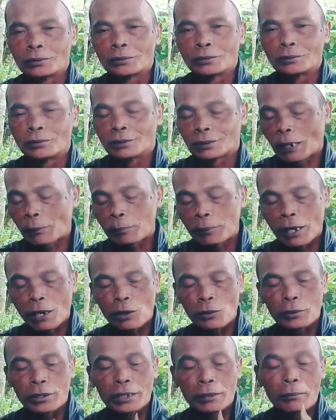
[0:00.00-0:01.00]
Hmm, tapi
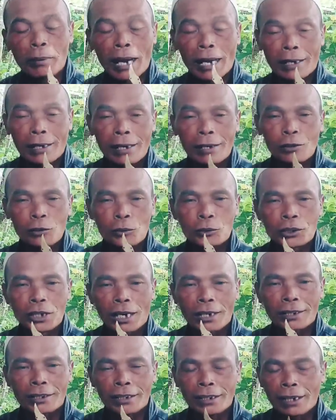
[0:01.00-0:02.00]
kalau ini barang
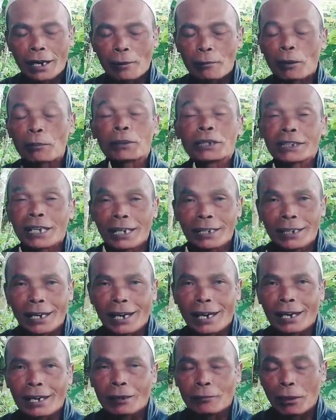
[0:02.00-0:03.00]
kujang ini abah
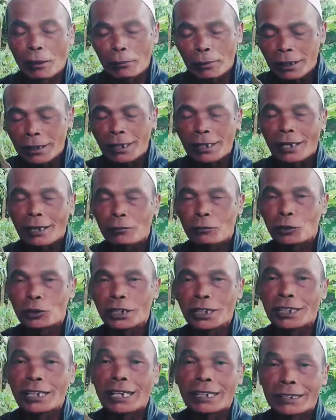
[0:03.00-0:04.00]
percaya emang hmm. benar kan
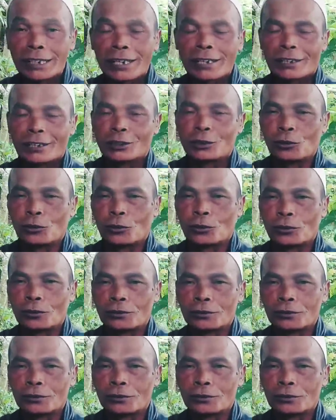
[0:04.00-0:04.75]
bukti hmm. nyata gitu